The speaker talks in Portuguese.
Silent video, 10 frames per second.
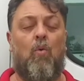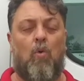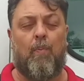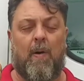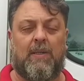
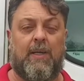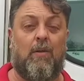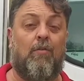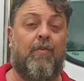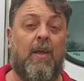
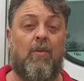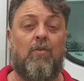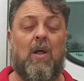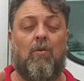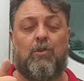compartilhe o vídeo,
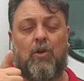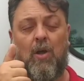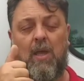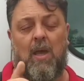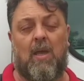dá um
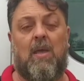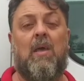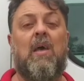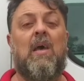joinha aí